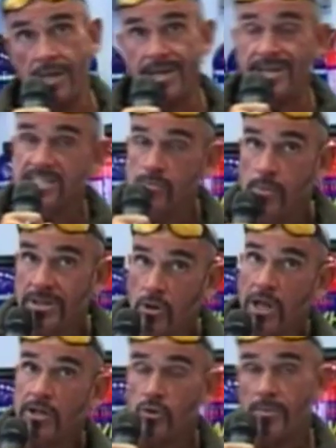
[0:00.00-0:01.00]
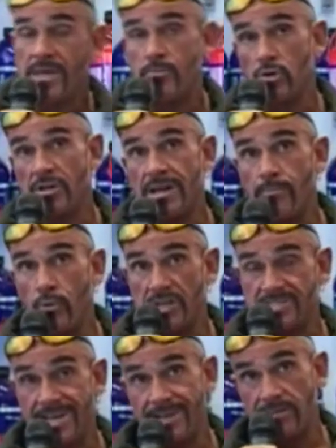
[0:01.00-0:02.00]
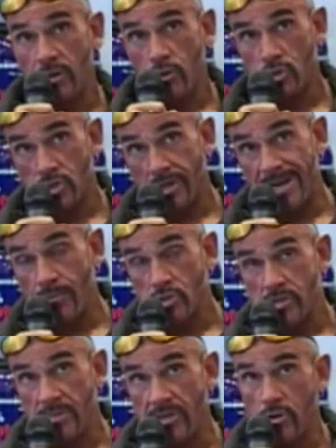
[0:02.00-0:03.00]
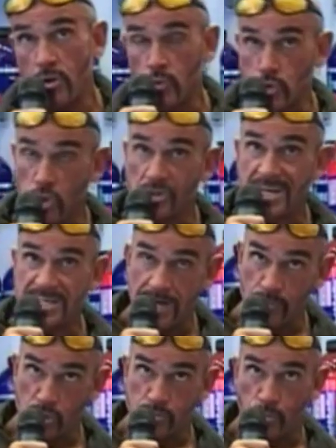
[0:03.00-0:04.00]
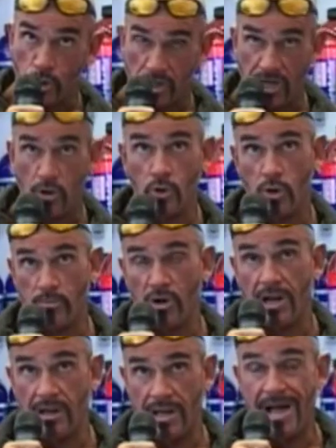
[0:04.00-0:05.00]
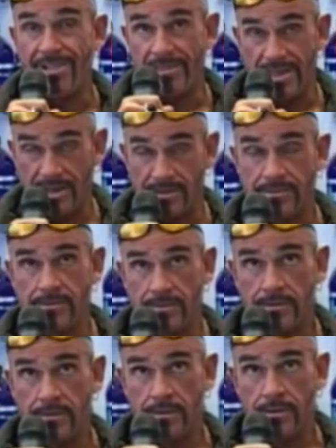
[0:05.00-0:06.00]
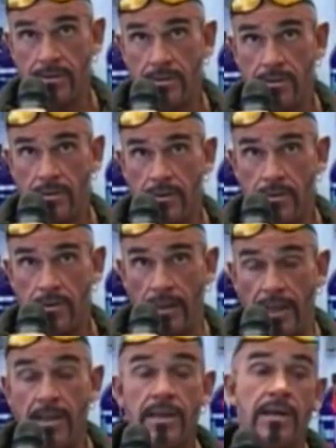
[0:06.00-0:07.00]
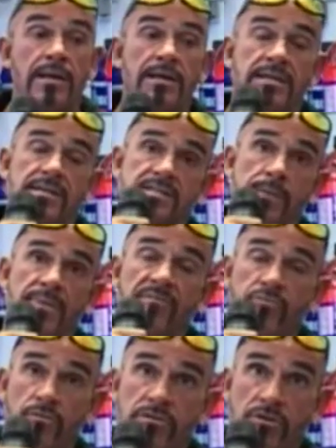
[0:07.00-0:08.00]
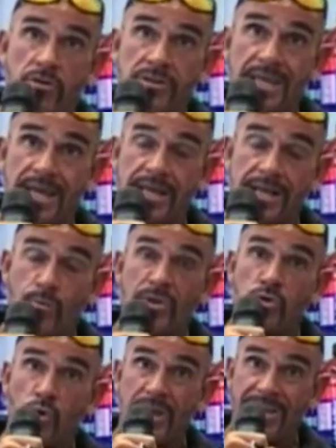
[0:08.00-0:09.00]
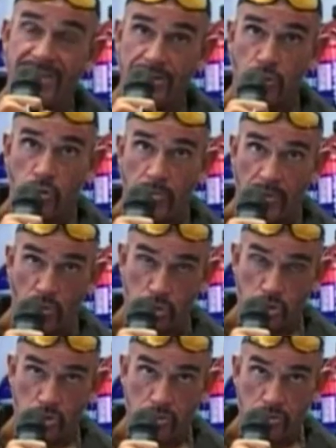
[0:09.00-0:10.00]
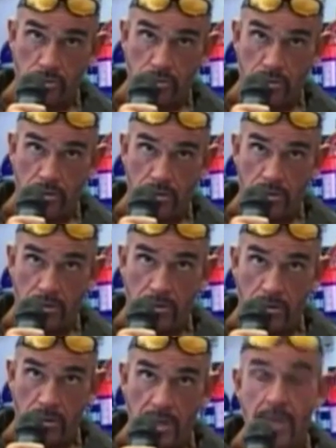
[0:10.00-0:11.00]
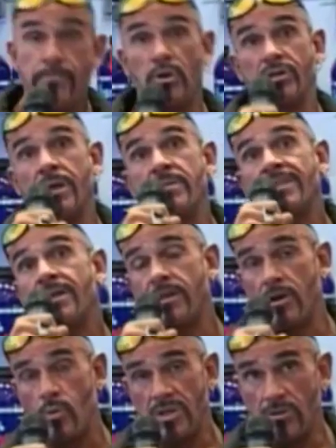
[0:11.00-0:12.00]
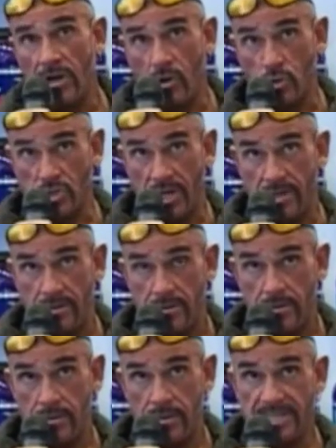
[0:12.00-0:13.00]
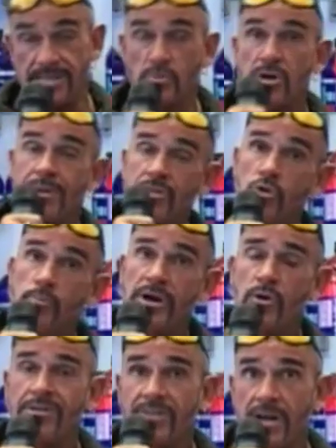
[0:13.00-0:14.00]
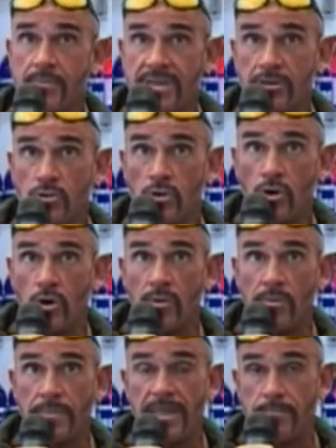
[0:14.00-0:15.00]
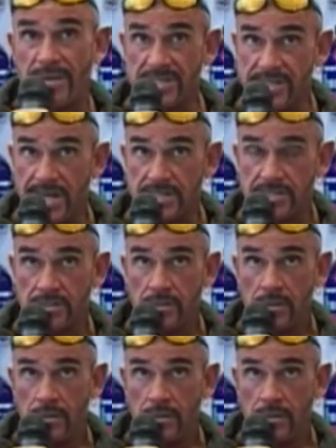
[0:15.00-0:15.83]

en ese momento la toma de proteína puede estar entre 2 gramos y medio, incluso 3 gramos por kilo corporal al día. ¿Eh? siempre en función de cuánto hidrato tomemos. Pero también tener en cuenta una cosa. Estamos hablando para un entrenamiento de pesas